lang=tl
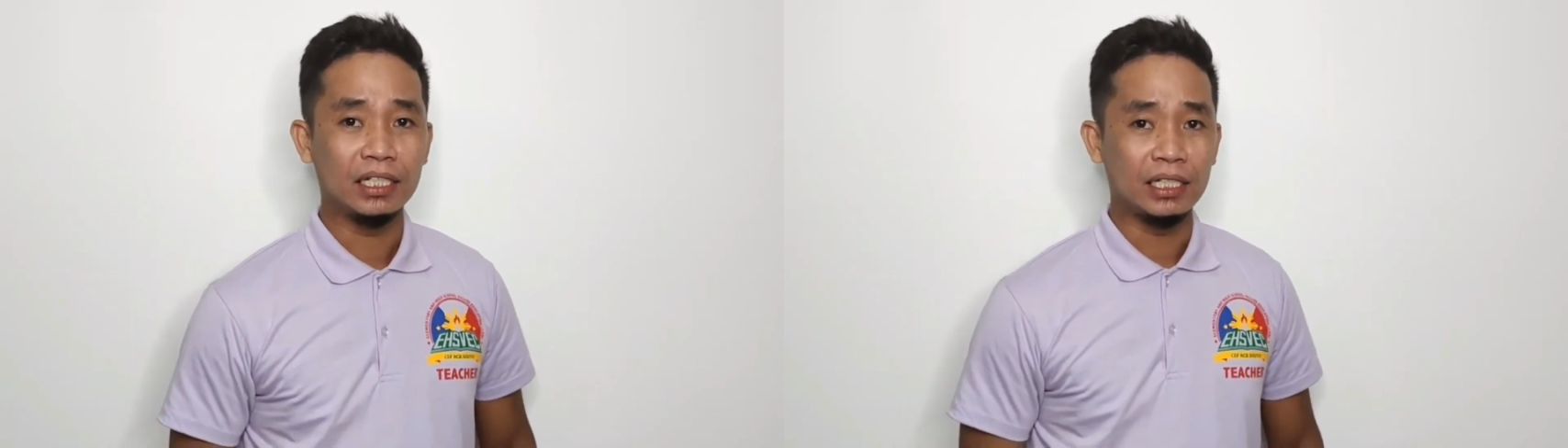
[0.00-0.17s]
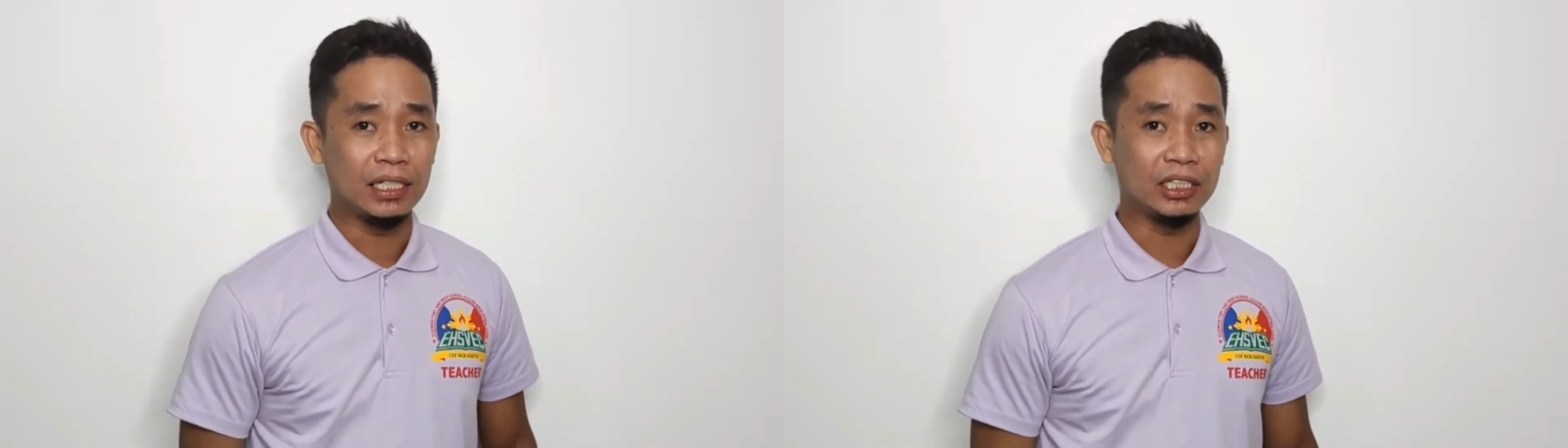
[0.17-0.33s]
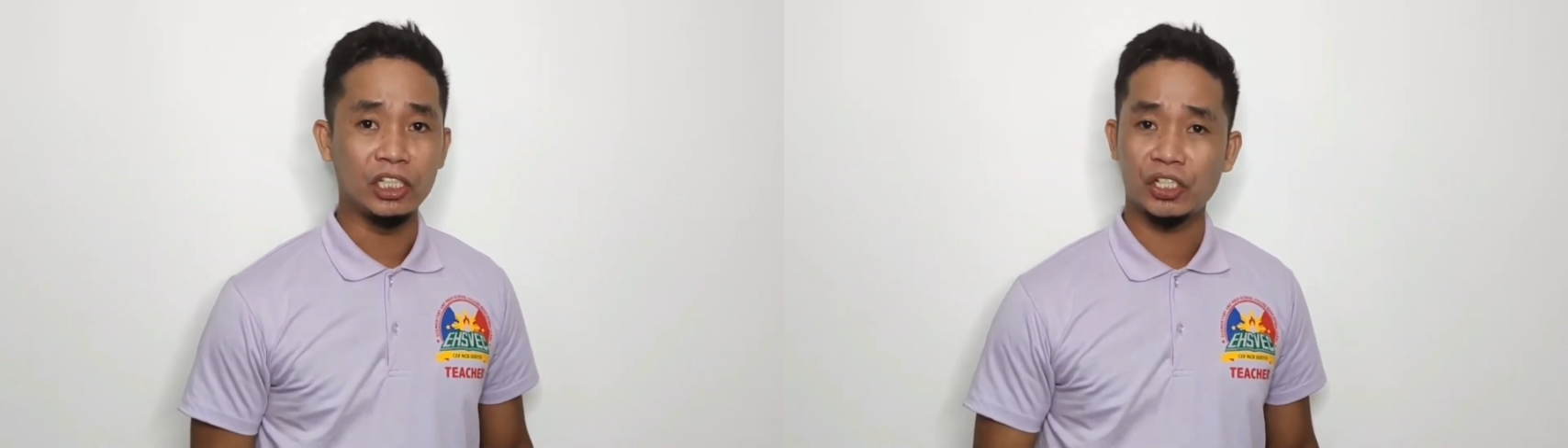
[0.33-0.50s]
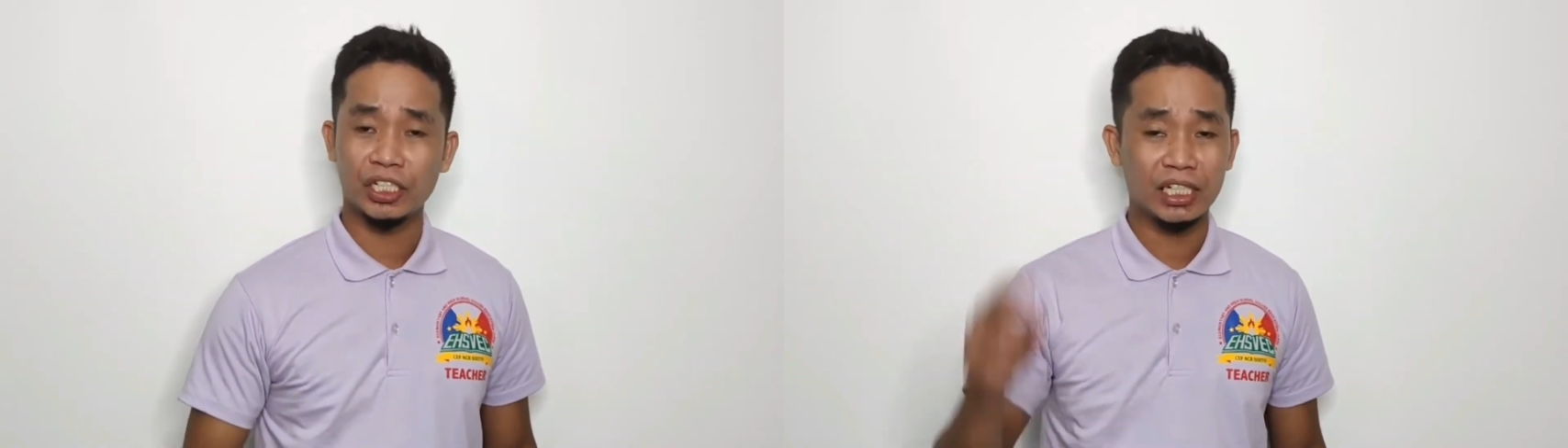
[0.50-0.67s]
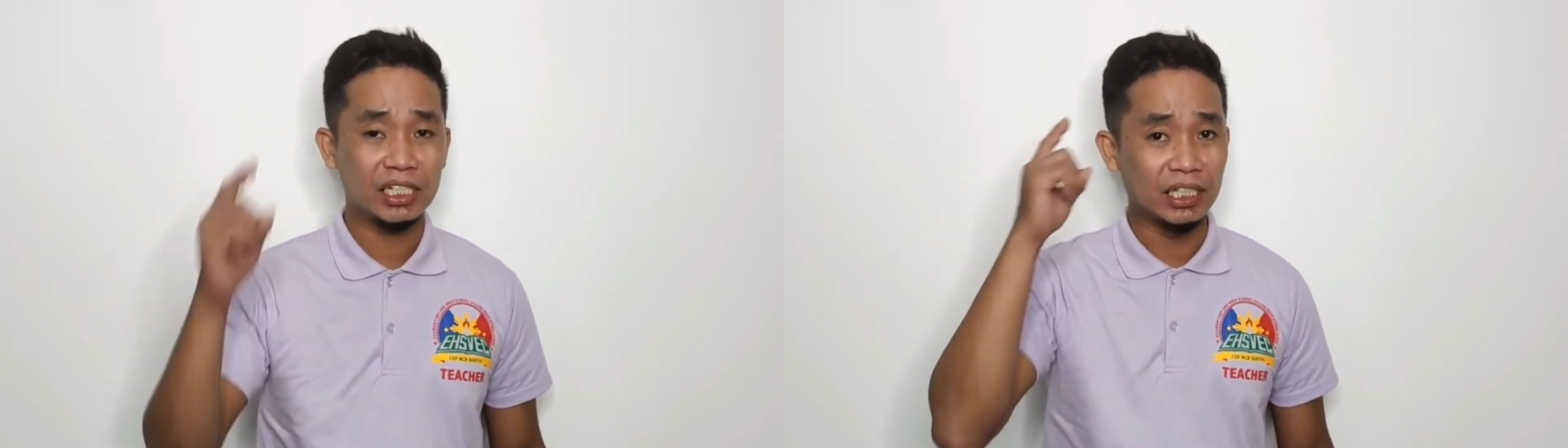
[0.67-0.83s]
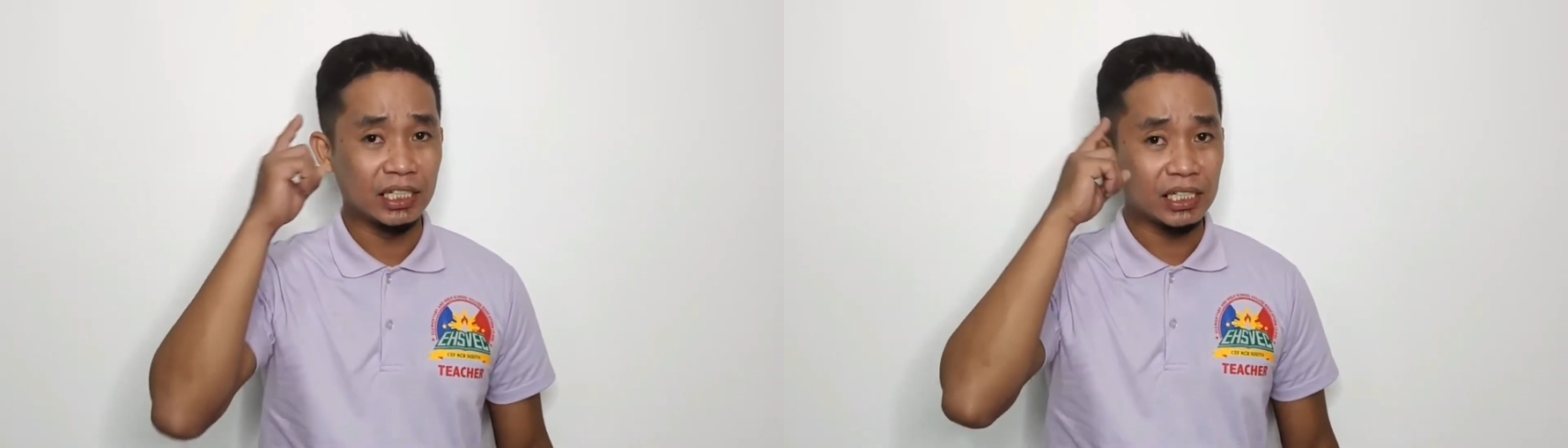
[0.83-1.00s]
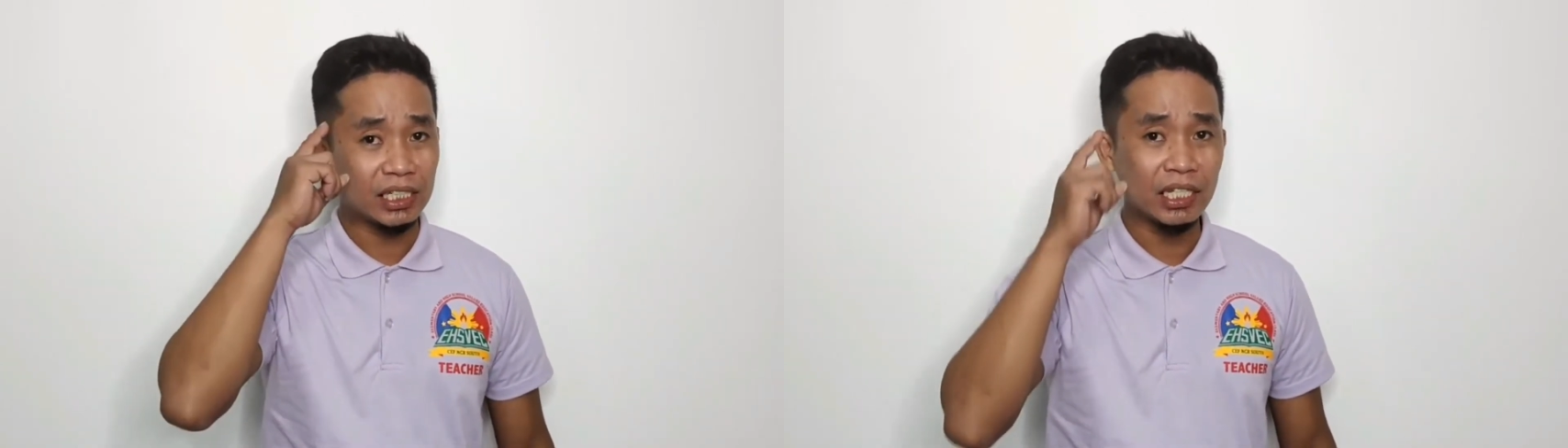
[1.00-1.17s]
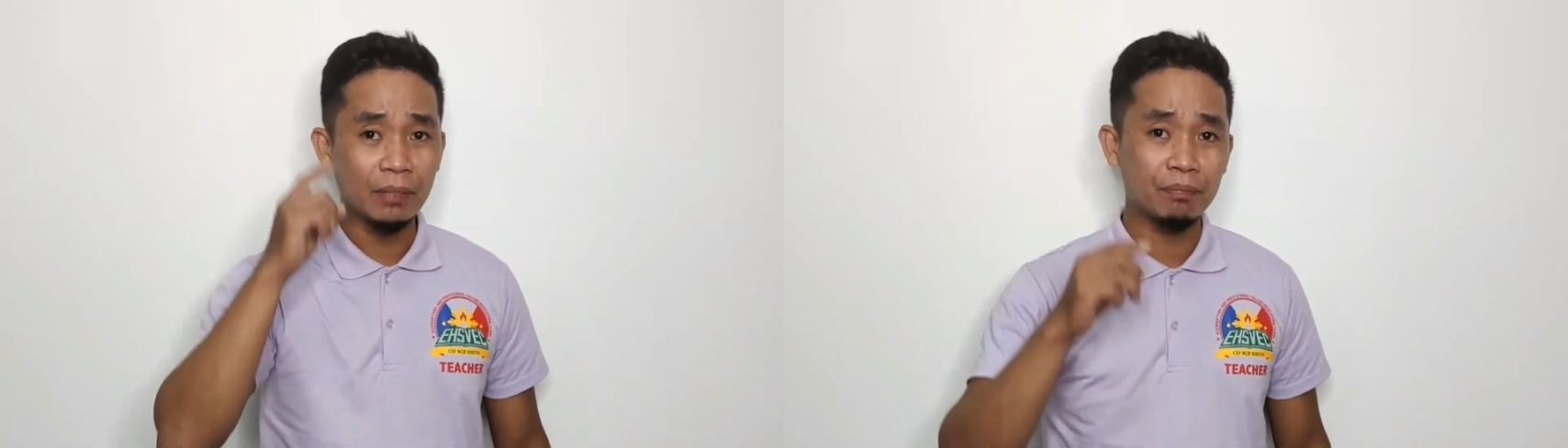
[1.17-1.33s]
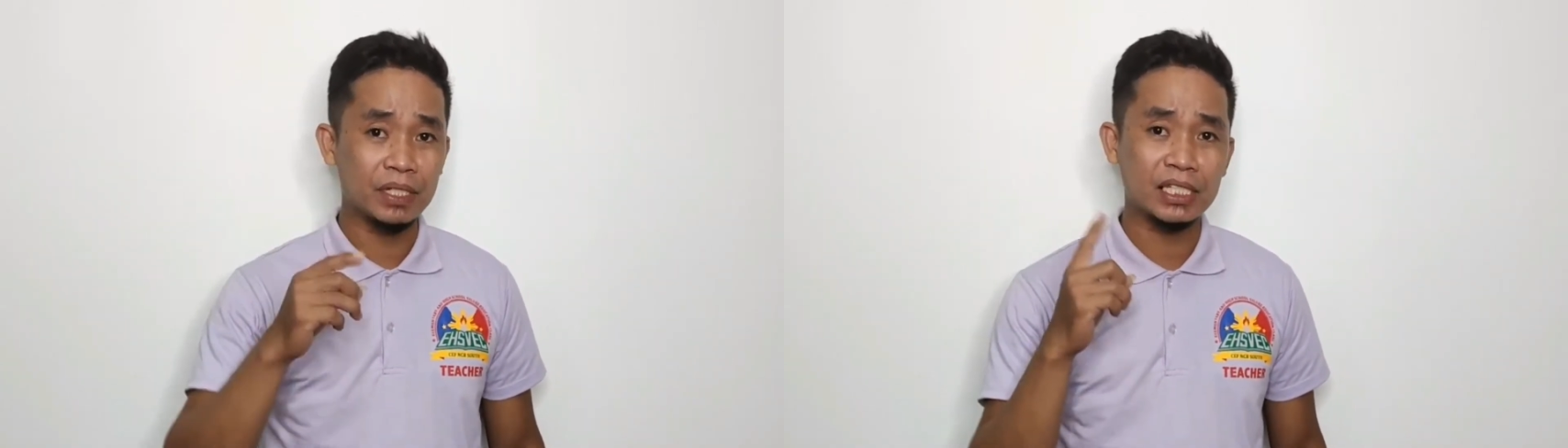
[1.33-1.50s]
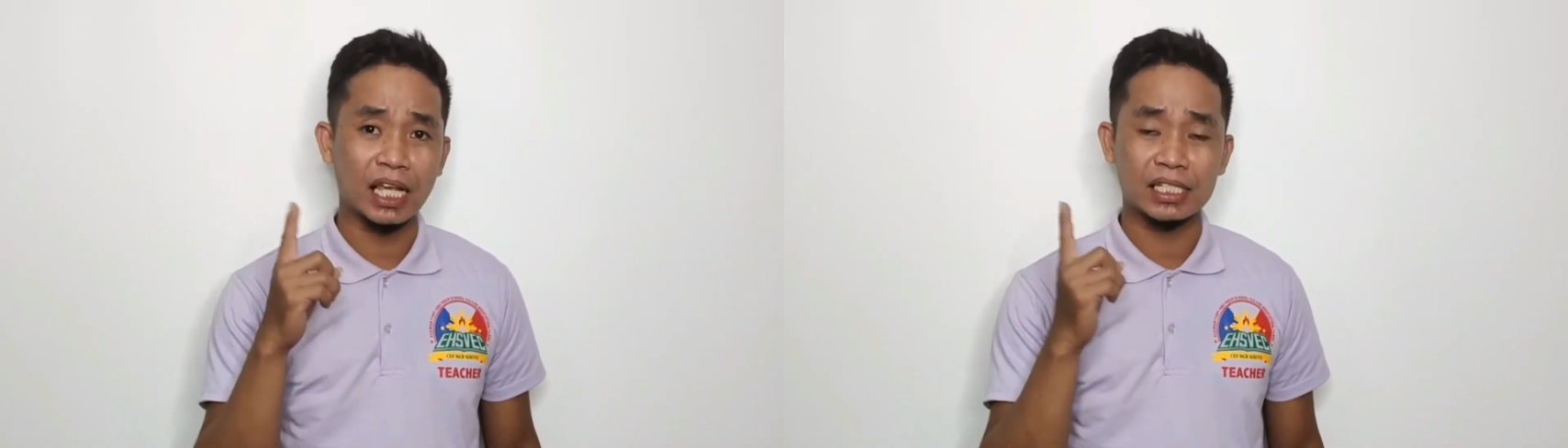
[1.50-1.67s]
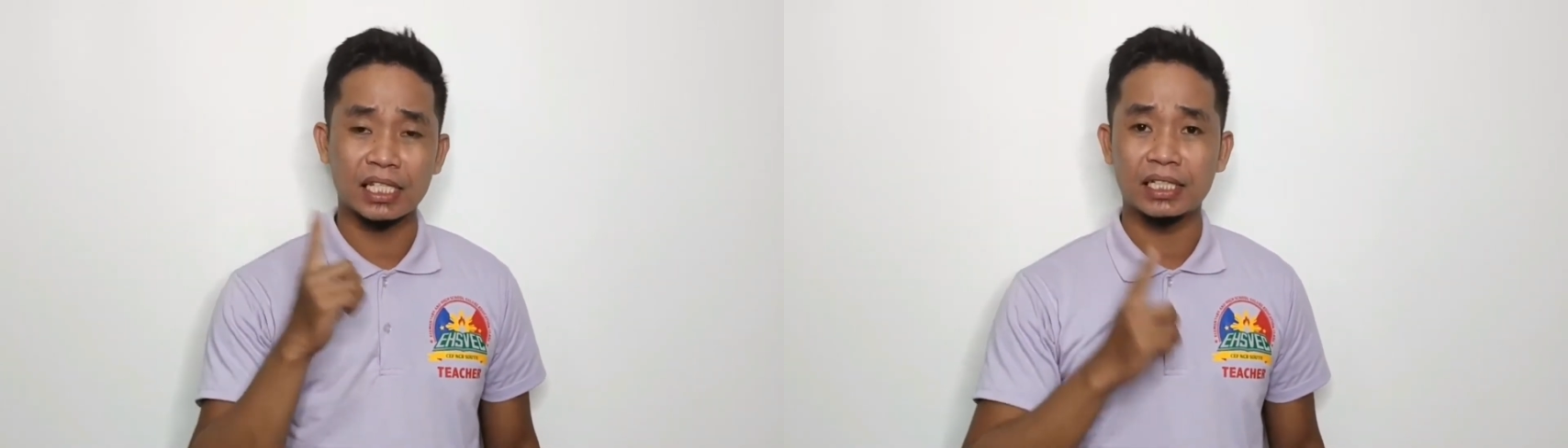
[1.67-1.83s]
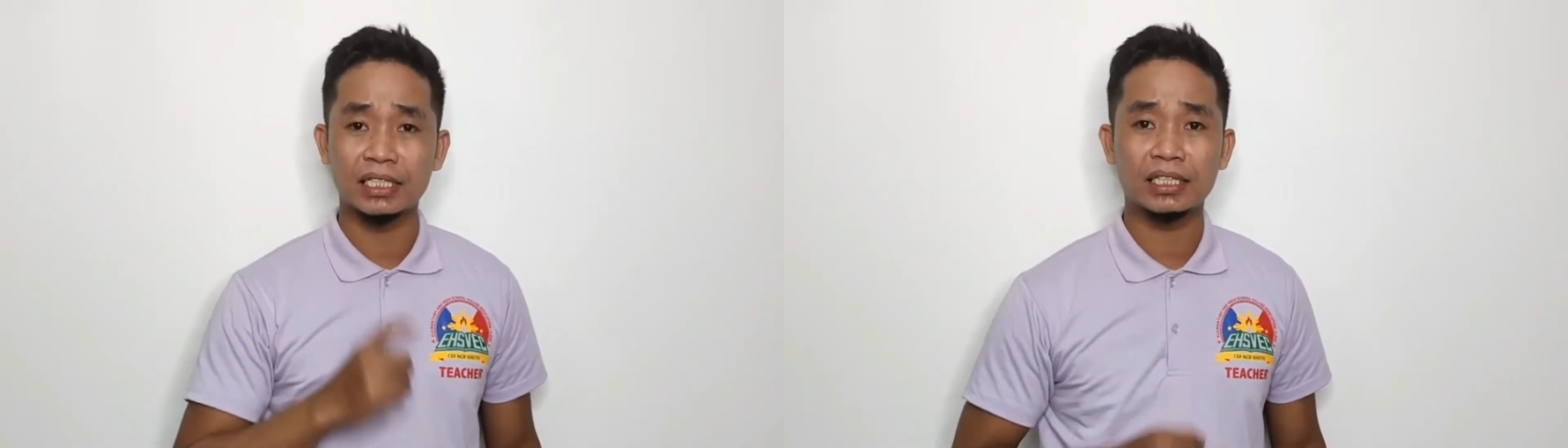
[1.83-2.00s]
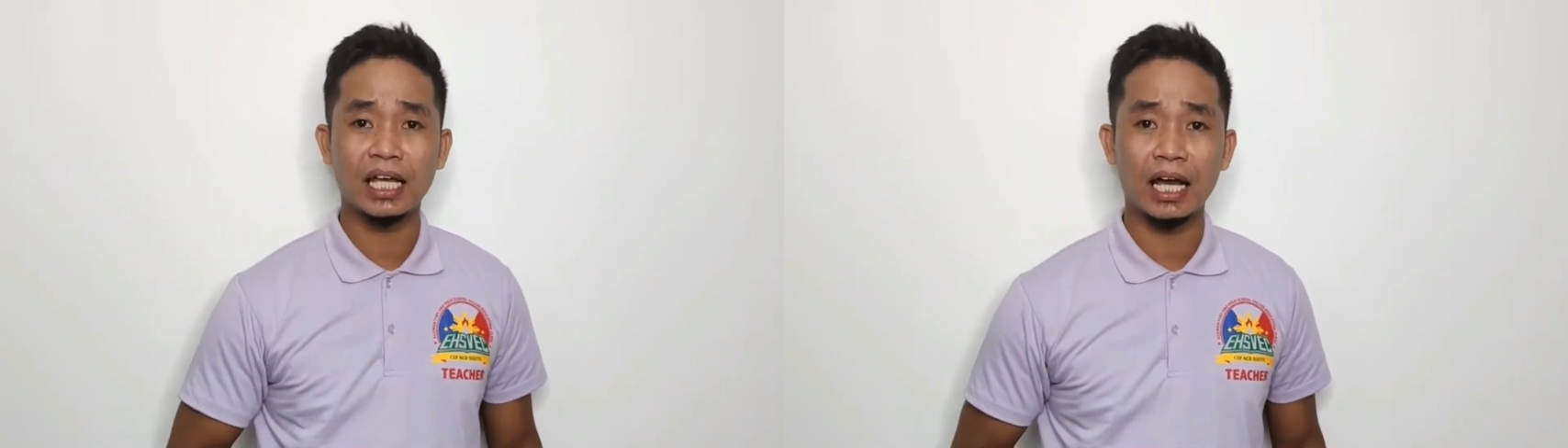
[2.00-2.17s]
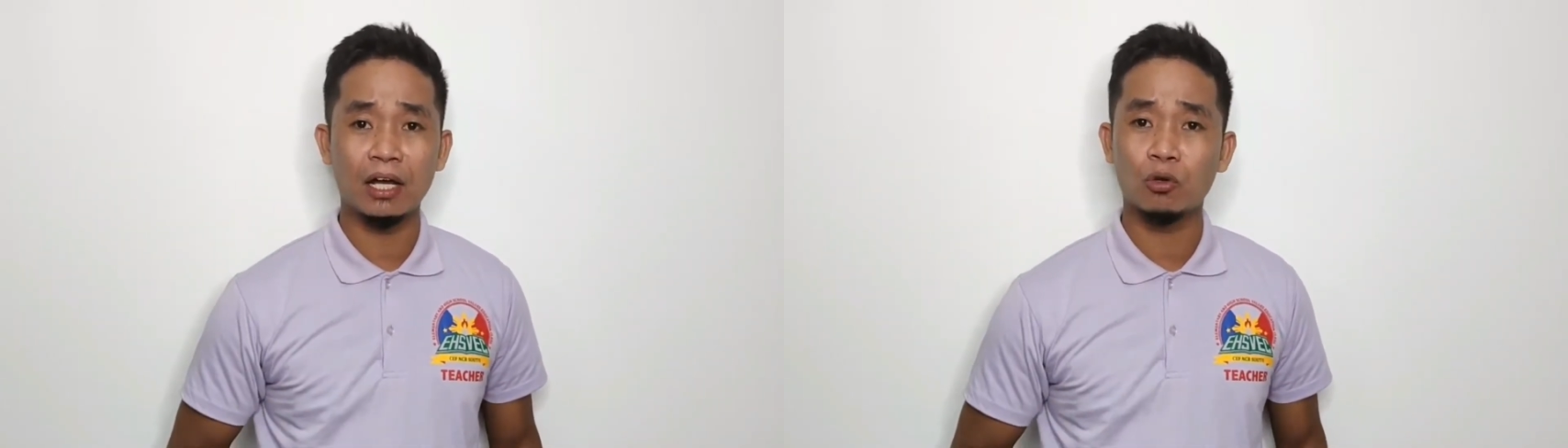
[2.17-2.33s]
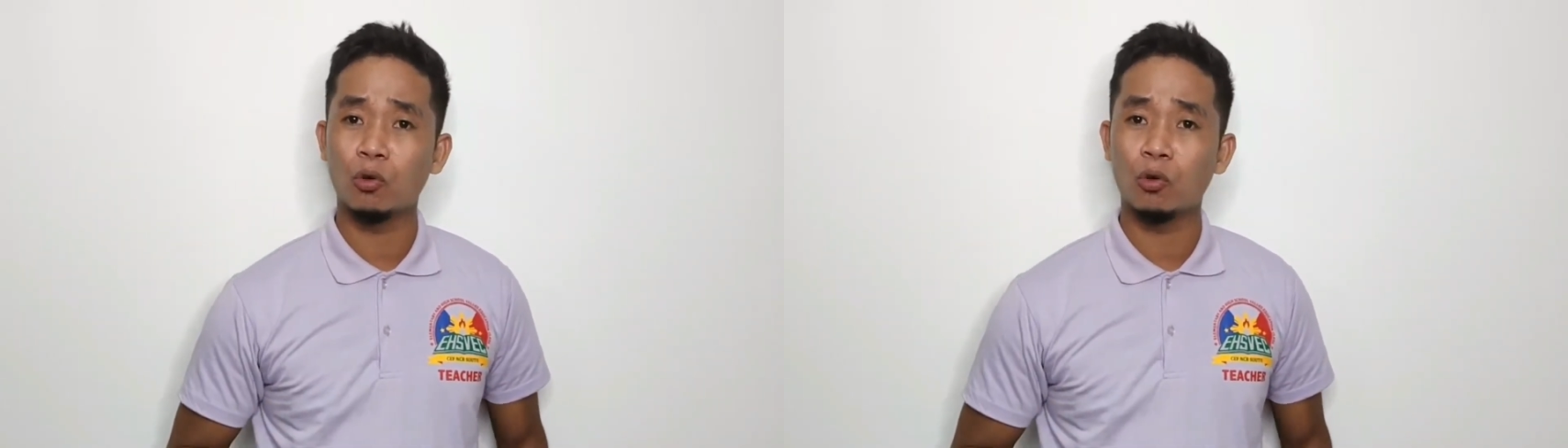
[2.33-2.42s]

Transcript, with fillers: Hindi siya nag-iisip, nagsasalita,